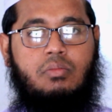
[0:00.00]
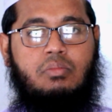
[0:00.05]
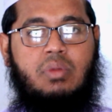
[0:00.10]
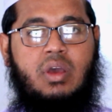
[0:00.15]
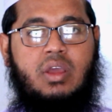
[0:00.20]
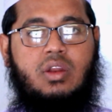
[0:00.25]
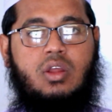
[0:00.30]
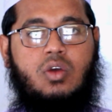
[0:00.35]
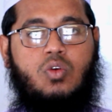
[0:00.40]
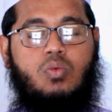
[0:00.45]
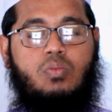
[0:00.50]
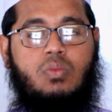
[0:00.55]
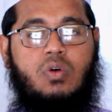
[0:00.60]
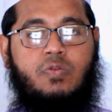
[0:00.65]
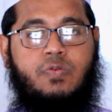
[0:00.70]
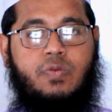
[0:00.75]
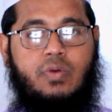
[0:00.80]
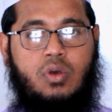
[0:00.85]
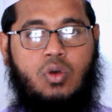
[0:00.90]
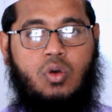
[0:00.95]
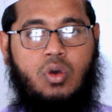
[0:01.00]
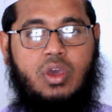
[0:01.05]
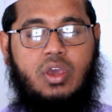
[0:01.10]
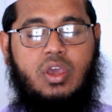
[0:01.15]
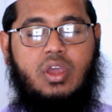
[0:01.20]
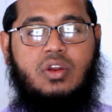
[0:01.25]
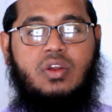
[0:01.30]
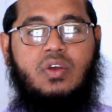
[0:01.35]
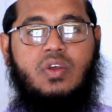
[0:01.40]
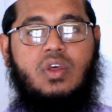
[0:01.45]
বাইনাকুমা ফি
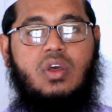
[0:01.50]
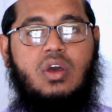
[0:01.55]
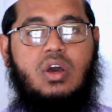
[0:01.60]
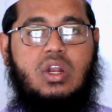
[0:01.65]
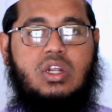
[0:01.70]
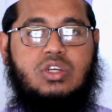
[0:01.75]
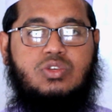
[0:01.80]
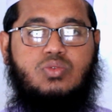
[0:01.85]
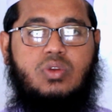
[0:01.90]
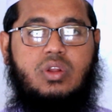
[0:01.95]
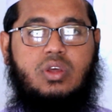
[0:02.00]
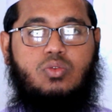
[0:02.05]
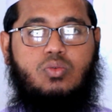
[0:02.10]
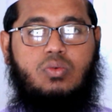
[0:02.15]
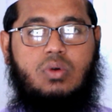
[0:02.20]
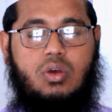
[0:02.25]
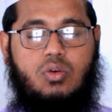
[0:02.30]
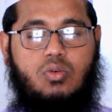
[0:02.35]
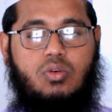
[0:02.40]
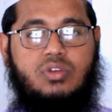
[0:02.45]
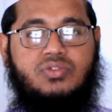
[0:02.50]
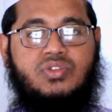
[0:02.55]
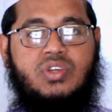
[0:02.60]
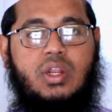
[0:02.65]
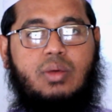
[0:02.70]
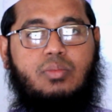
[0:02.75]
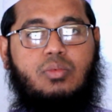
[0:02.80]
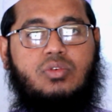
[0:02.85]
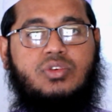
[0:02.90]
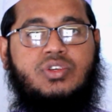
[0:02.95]
খৈর রাসুল এ দোয়া করেছেন
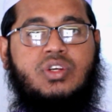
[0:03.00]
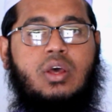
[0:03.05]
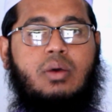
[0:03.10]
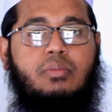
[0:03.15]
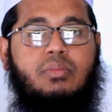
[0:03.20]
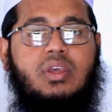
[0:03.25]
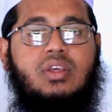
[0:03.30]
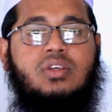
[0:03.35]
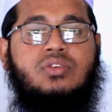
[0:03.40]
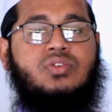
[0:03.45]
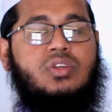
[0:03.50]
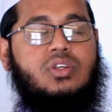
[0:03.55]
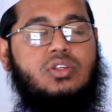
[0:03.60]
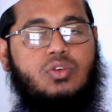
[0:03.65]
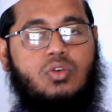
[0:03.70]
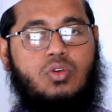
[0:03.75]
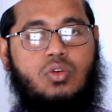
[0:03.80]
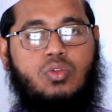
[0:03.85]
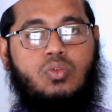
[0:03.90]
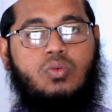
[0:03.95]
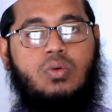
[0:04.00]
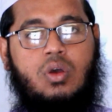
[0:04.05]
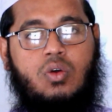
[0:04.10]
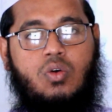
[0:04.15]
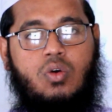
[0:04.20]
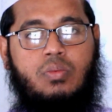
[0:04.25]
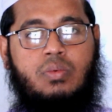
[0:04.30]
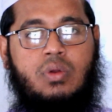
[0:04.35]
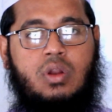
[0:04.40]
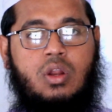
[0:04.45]
এবং স্বামী স্ত্রীর জন্য দোয়া
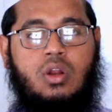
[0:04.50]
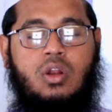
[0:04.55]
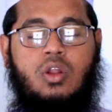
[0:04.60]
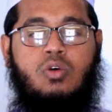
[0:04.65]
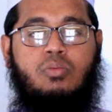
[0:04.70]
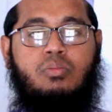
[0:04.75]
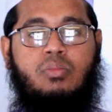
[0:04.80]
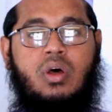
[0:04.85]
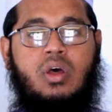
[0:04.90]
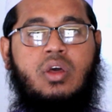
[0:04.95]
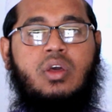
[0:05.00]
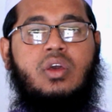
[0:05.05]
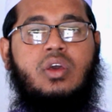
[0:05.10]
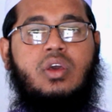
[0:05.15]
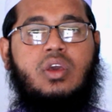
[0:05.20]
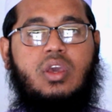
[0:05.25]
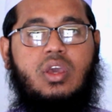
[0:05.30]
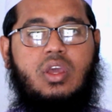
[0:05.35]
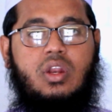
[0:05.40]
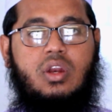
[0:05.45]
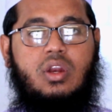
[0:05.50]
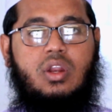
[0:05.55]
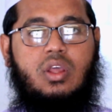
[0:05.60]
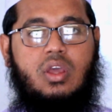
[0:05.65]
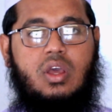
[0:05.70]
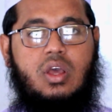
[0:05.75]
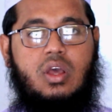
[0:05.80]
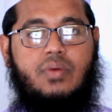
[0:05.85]
করবেন আল্লাহম্মা ইন্নি